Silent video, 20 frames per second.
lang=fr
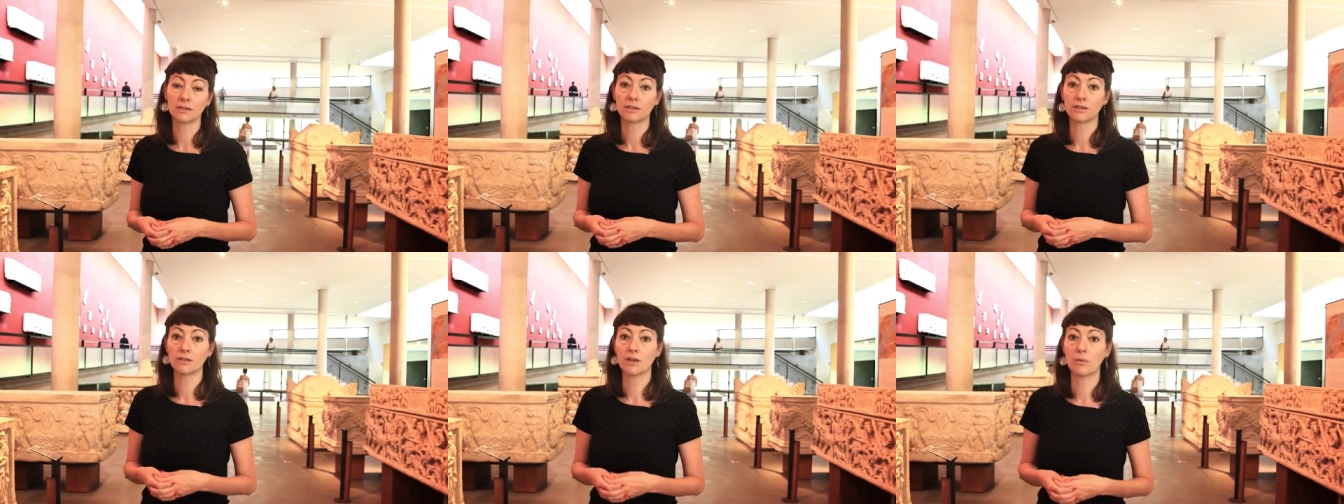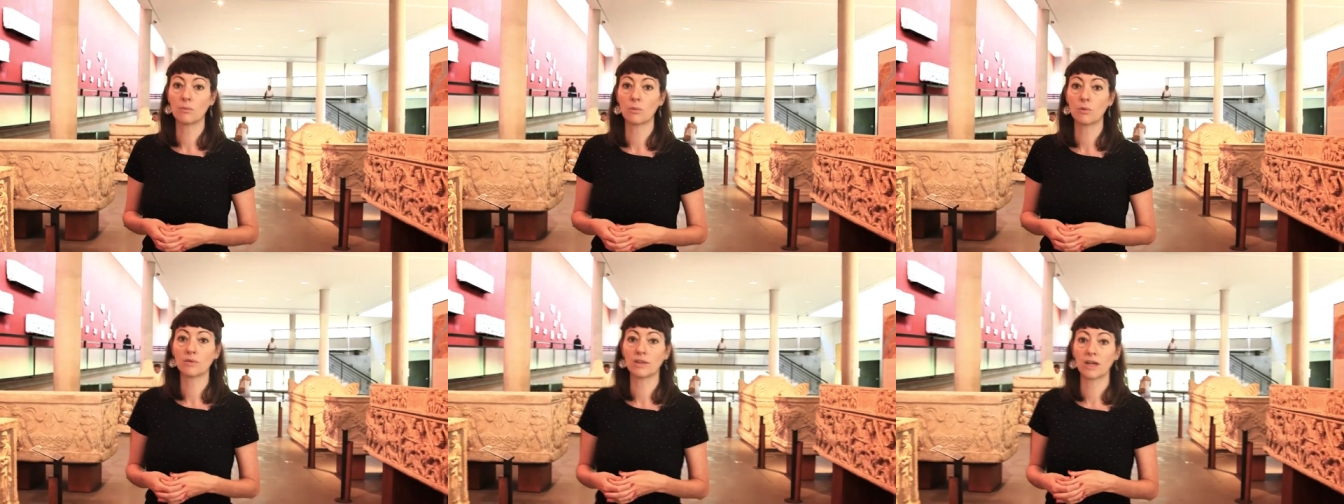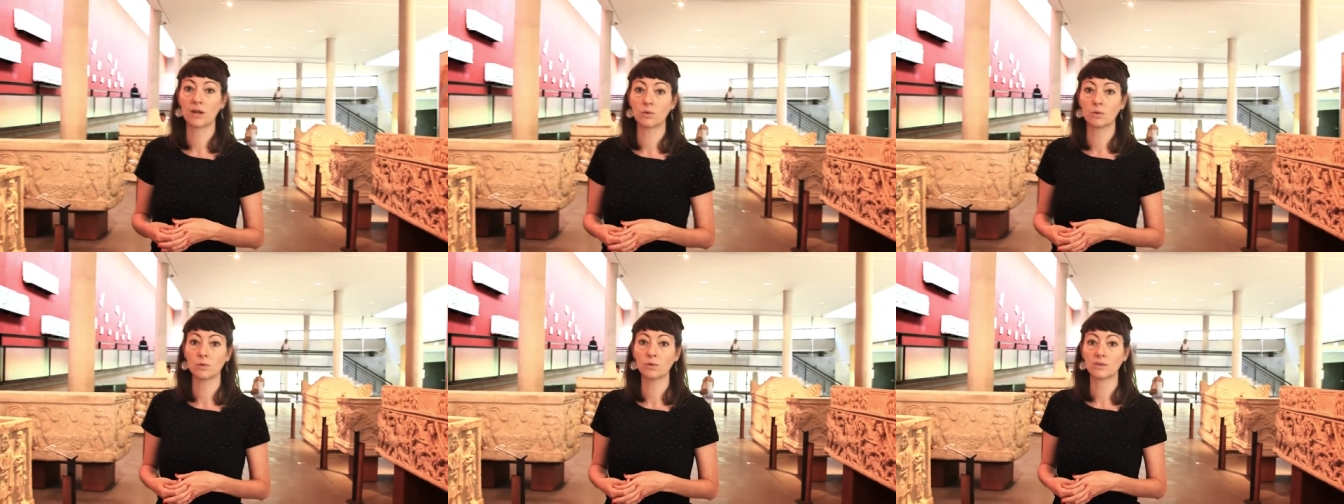d'un monde
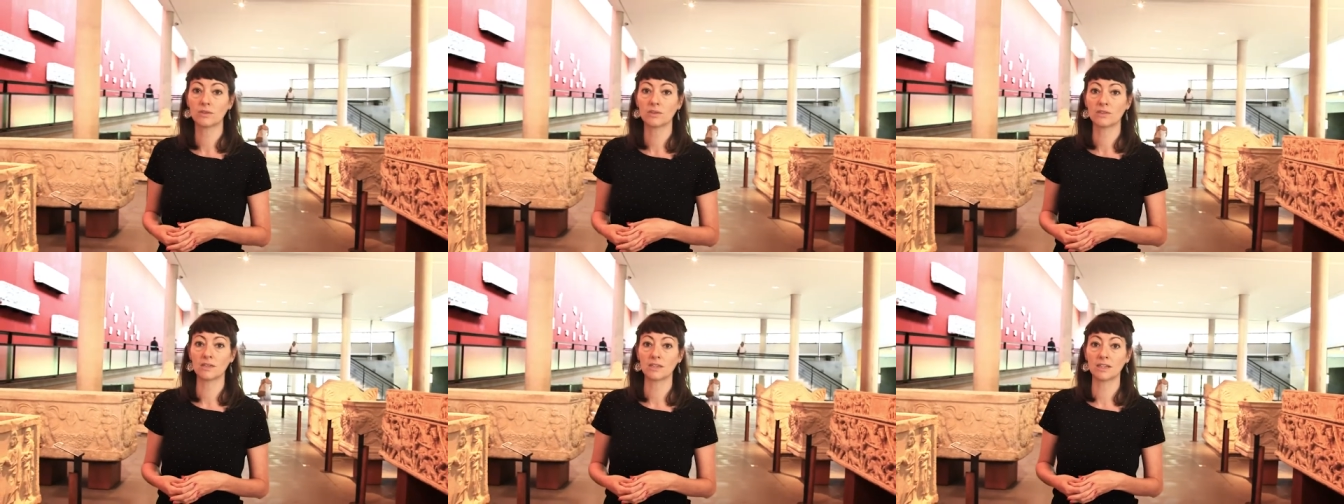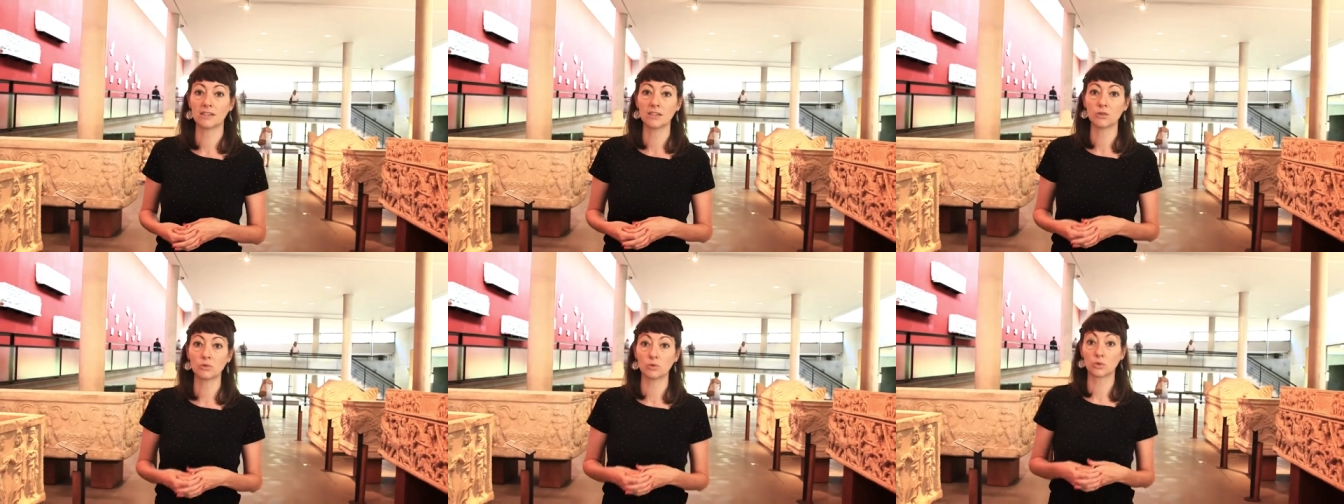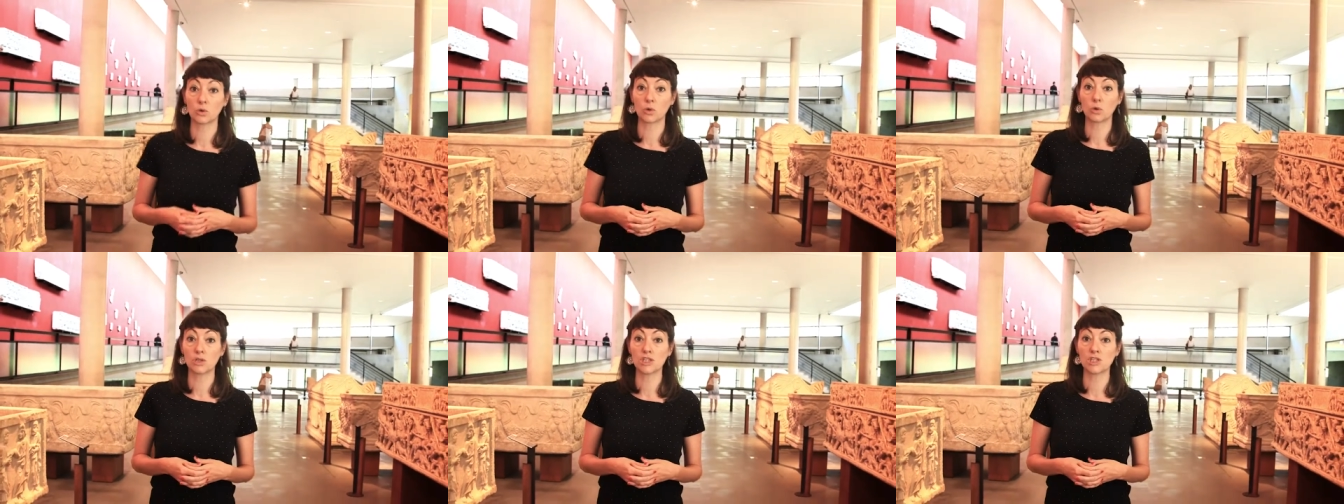à l'autre, c'est-à-dire
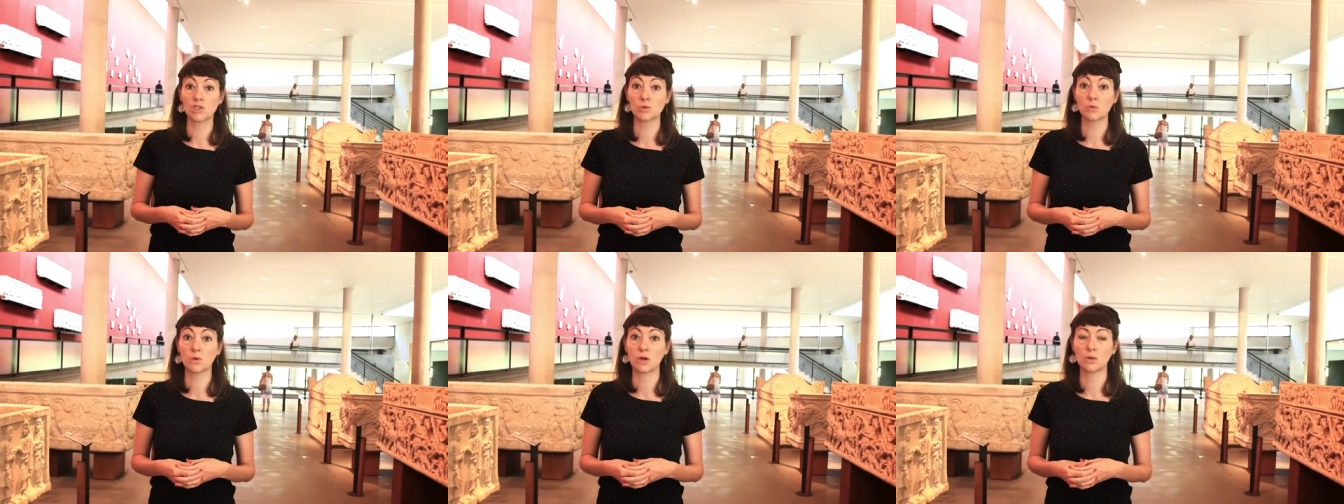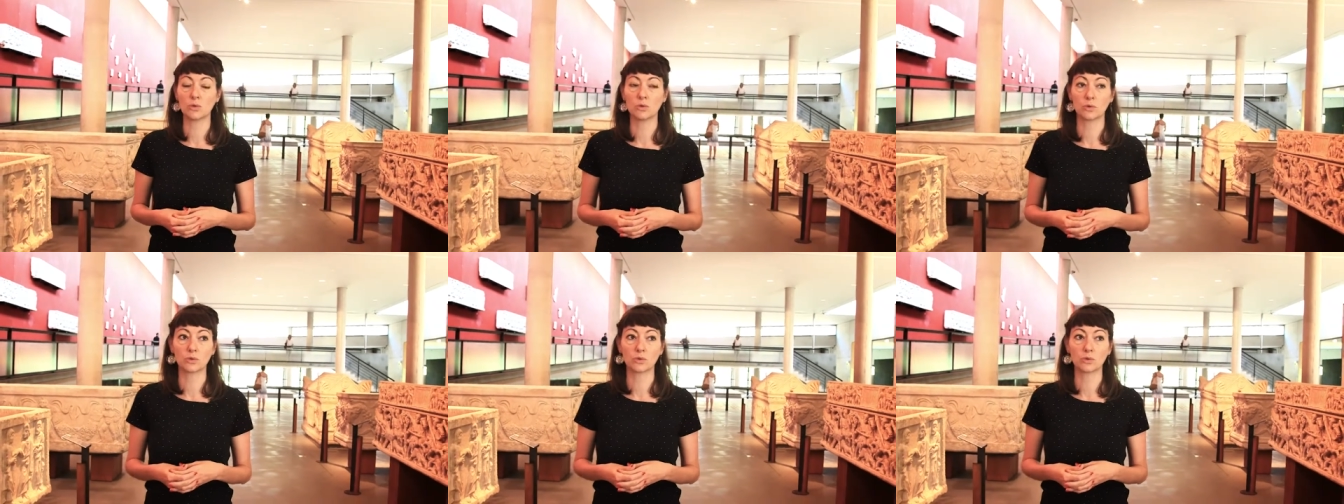d'une religion à une